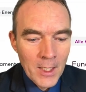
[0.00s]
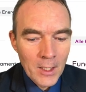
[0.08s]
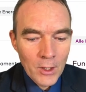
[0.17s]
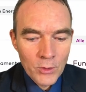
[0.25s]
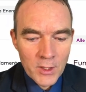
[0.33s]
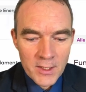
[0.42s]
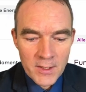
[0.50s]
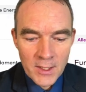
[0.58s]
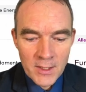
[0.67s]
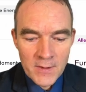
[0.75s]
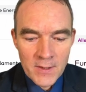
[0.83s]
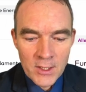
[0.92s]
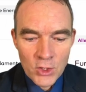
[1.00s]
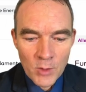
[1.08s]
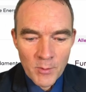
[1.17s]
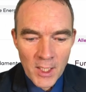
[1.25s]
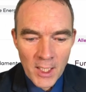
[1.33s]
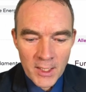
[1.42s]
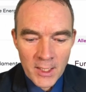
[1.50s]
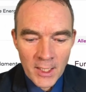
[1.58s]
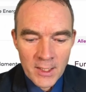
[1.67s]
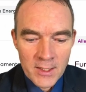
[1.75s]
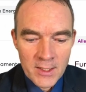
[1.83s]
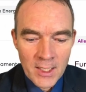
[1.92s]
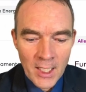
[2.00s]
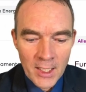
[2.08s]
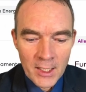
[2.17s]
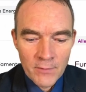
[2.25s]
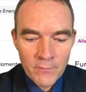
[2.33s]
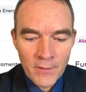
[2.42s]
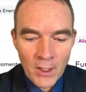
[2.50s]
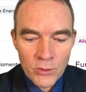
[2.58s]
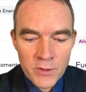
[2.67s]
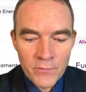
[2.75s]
Und da sehen Sie schon mal anhand des KGVs